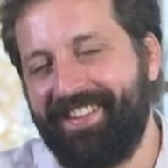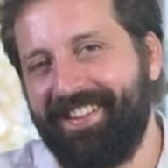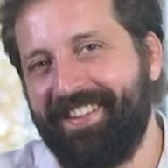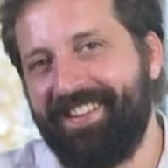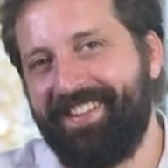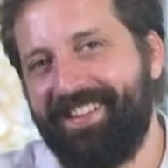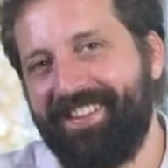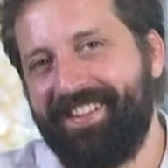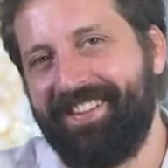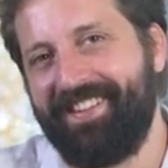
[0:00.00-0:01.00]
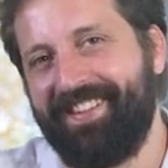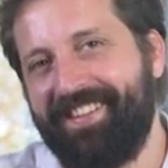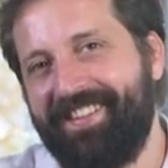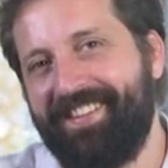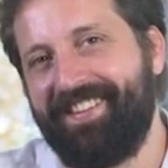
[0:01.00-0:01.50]
É, pois é, vou tentar
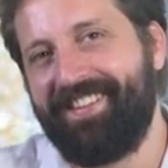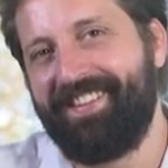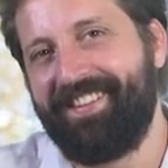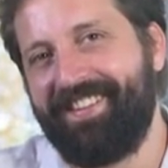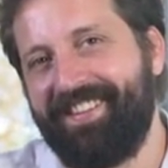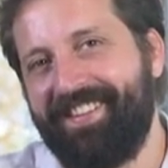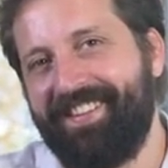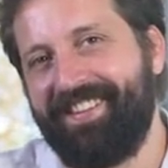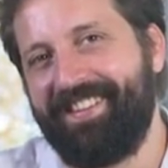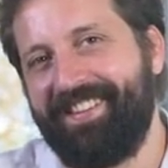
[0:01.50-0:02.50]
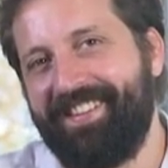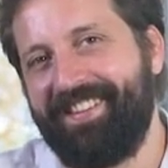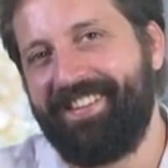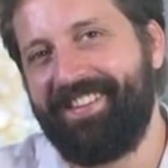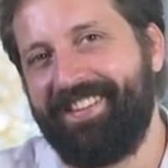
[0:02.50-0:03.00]
corrigir a imagem daqui a
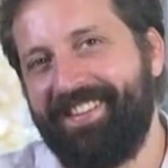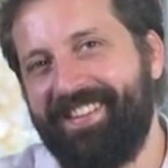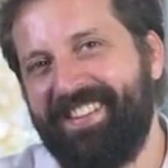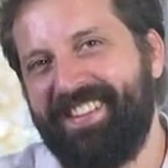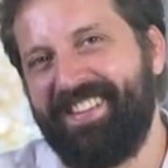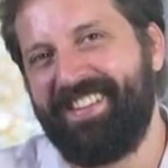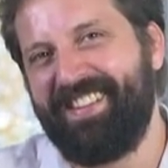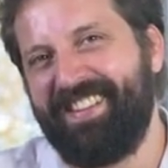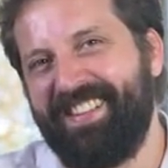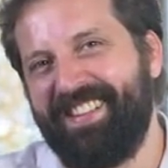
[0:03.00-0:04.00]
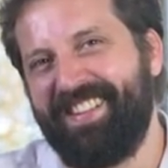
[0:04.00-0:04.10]
pouco, mas vamos trabalhando.